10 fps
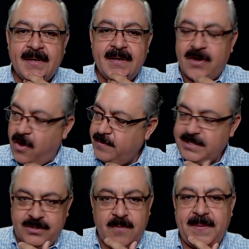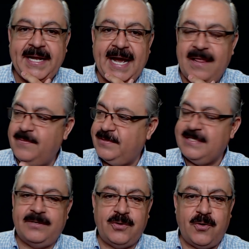No, si es complicado, pues es
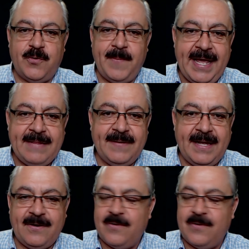alto gourmet, ¿verdad?